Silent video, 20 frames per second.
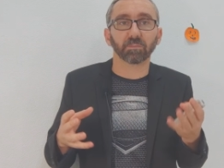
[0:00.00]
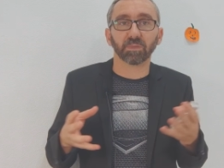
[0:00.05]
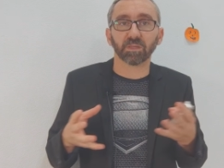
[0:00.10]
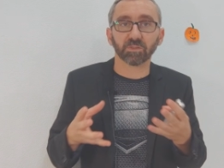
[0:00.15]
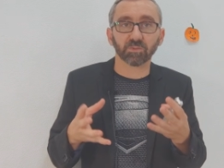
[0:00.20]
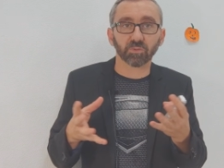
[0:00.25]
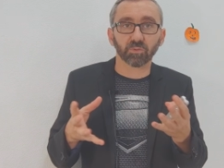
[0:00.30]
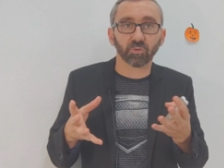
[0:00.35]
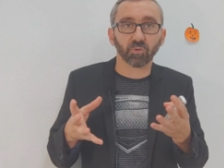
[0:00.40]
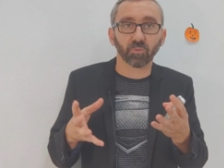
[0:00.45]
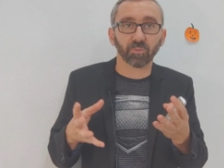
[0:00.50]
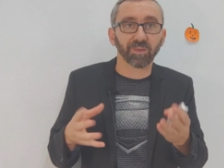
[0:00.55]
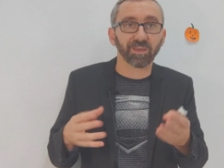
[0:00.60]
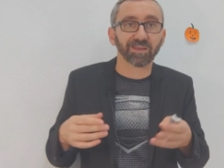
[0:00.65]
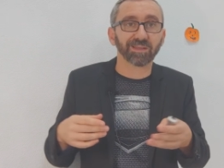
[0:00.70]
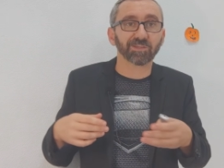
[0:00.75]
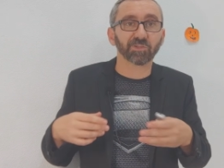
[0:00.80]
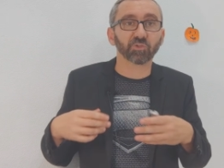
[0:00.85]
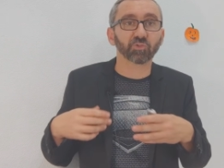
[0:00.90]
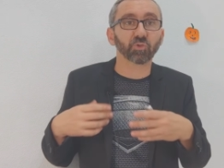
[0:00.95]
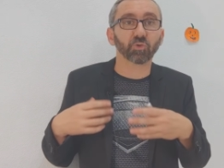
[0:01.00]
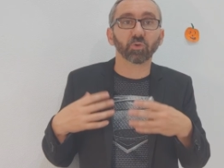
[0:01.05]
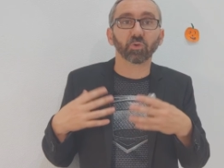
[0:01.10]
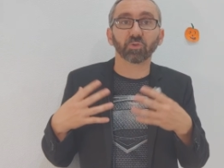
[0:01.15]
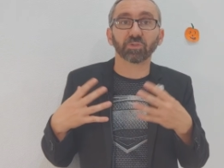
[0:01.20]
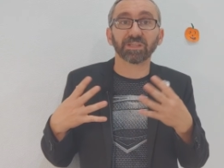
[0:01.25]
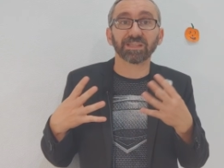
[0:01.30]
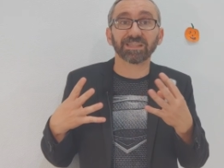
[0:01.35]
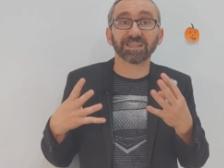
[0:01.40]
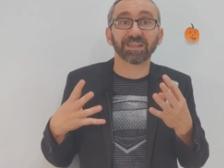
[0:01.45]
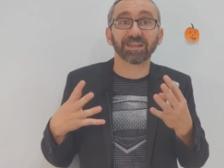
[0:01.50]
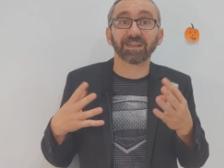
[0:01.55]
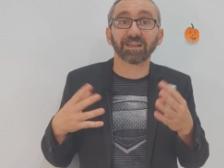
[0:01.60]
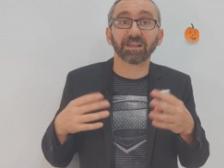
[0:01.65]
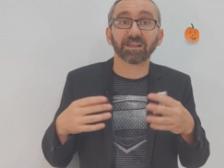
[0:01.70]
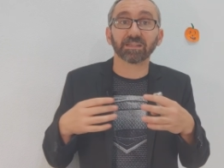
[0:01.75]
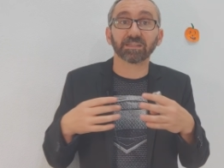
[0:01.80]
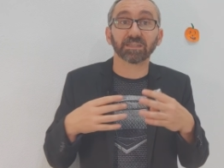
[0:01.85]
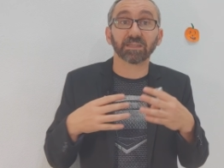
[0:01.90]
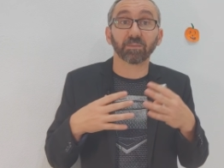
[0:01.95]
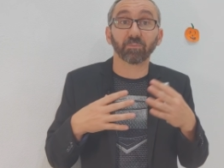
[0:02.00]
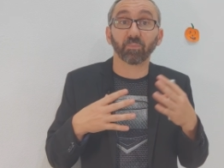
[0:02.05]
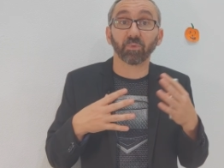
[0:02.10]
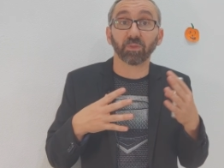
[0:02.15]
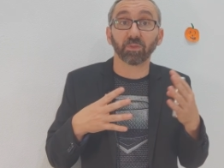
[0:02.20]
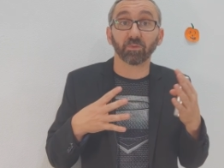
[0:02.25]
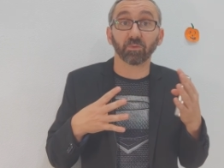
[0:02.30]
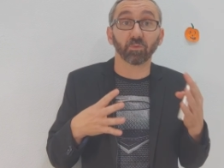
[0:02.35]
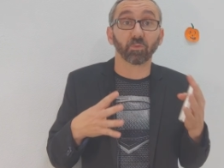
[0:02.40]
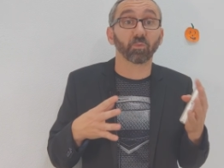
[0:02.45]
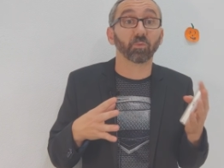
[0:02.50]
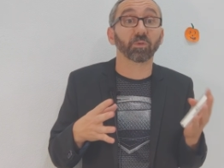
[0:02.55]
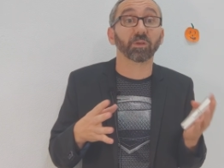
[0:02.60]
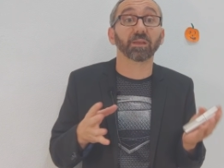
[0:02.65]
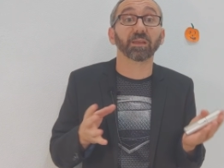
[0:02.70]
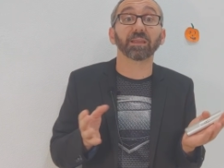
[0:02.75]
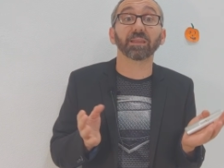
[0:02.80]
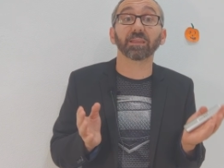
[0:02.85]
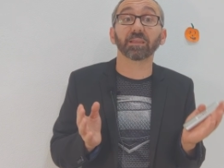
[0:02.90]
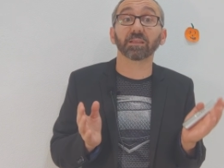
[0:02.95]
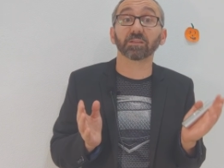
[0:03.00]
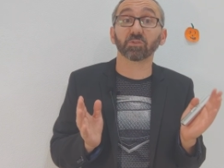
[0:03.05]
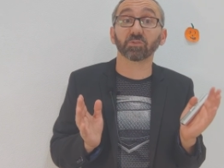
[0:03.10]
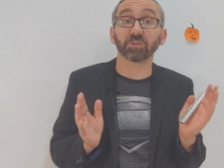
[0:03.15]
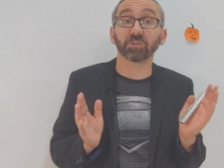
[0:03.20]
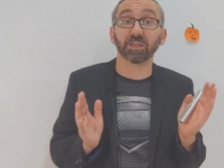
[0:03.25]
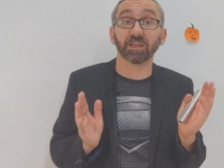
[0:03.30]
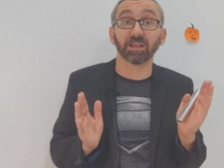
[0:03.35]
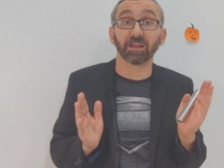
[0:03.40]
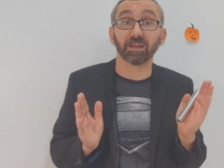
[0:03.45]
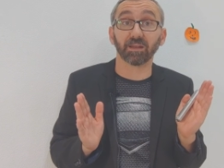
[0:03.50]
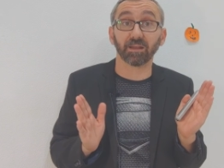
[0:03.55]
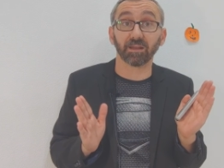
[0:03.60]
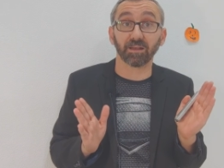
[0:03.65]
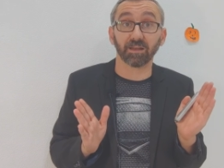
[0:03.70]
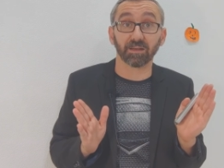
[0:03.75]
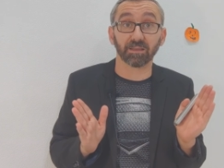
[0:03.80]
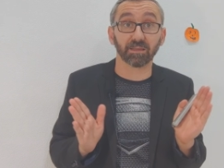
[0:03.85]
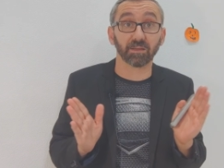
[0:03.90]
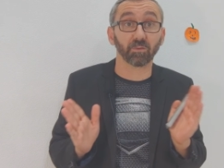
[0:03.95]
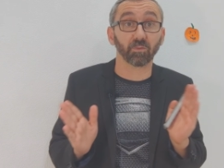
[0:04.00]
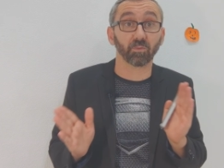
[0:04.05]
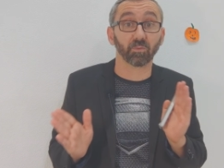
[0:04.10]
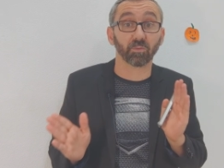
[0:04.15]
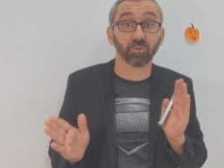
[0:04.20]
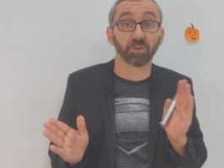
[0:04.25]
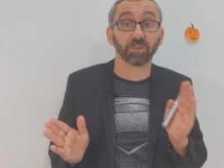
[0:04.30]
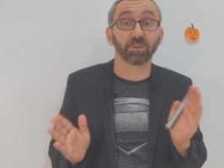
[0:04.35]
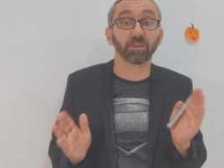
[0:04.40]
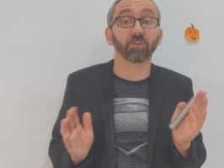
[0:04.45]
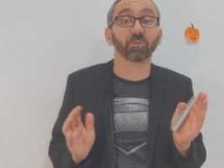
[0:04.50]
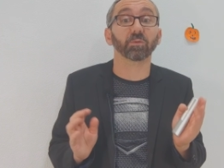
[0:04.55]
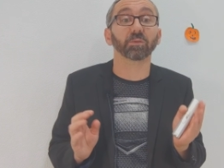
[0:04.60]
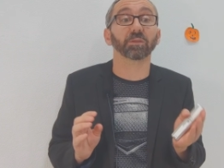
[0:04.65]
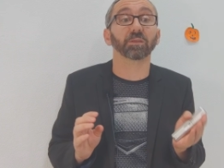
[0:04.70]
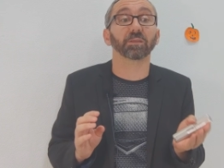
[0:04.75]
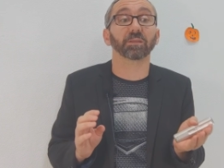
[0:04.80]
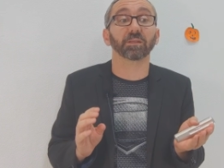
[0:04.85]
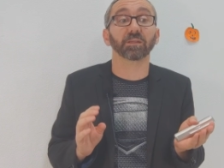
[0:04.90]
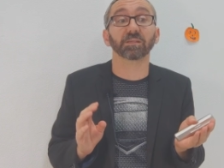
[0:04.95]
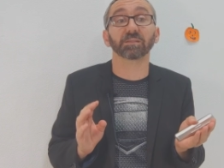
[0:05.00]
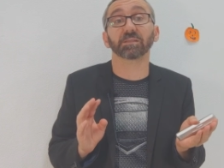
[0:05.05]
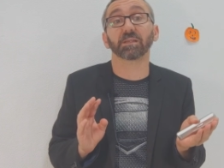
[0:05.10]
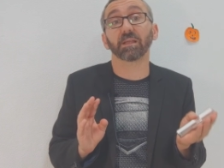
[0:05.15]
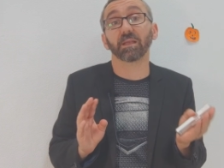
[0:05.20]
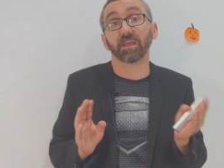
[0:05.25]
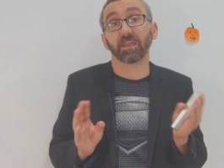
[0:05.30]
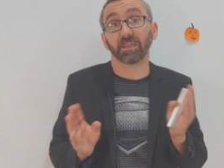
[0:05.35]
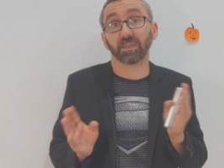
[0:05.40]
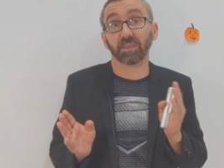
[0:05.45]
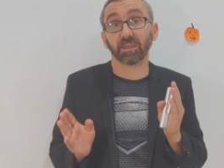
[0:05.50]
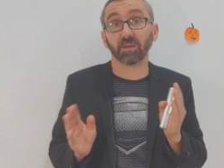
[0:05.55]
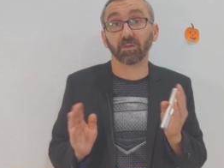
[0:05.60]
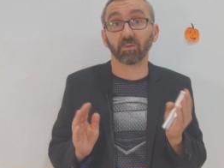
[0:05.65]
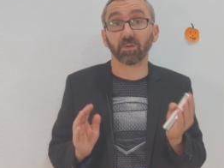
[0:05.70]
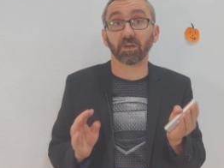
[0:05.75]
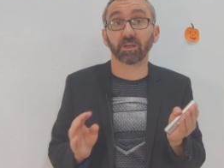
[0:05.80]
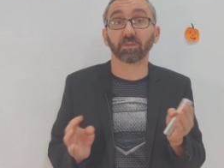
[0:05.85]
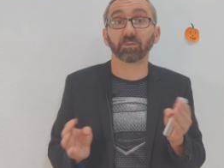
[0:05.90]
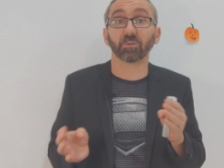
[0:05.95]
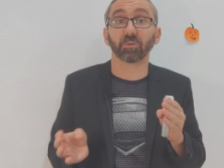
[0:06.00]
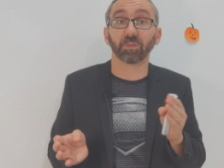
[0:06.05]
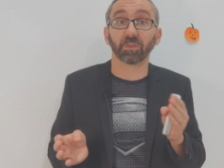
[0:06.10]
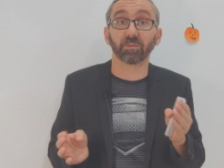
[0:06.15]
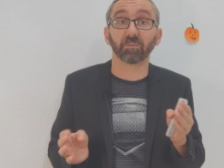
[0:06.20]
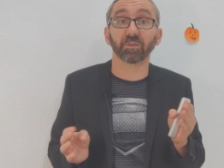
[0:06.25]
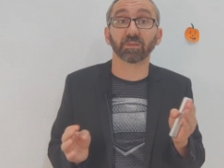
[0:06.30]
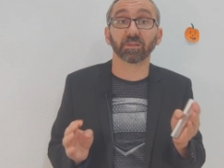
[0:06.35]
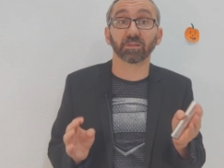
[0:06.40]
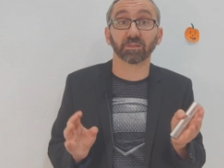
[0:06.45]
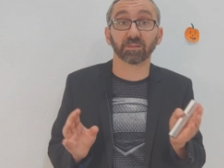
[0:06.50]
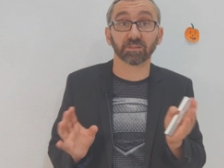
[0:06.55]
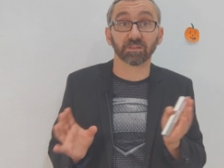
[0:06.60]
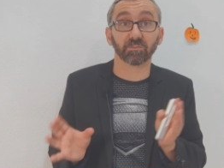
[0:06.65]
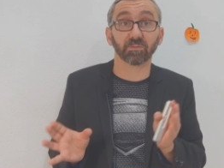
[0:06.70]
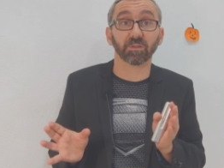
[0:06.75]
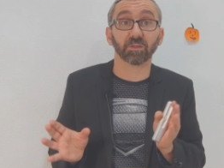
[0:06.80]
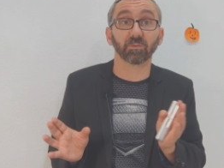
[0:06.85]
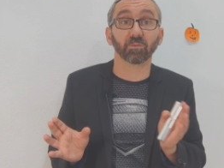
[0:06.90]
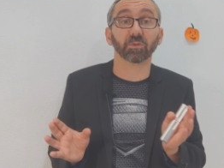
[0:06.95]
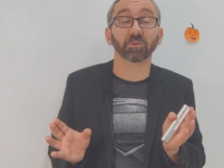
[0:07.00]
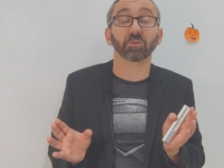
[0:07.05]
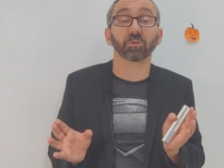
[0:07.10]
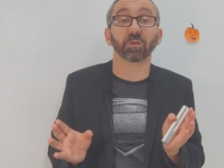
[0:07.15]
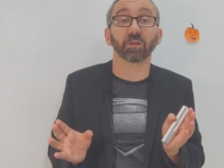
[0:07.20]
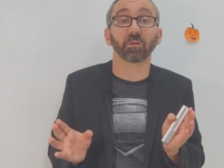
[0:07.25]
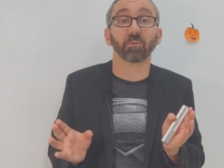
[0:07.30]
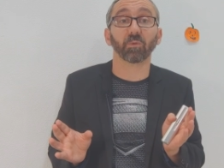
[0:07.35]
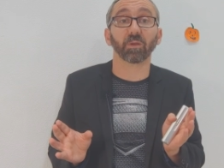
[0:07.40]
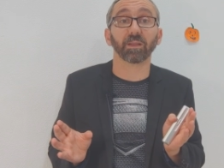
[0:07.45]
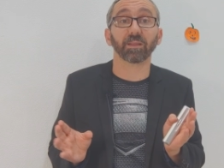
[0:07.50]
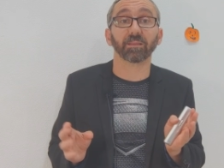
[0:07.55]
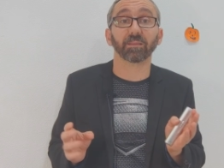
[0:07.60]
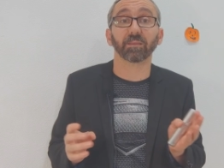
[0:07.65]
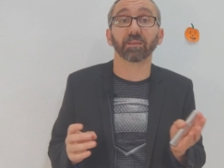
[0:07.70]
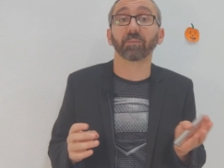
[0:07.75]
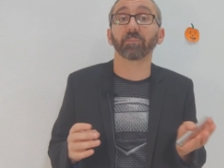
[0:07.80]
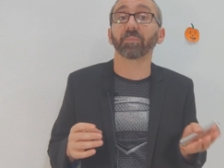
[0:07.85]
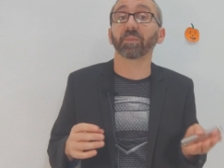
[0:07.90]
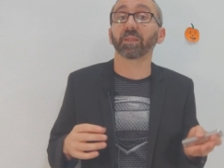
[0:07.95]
Eso no viene, eso son cosas generales que pueden ocurrir. Y de eso se encarga el artículo 1 a 53, 5 a 14, 23 y 24 de la 40.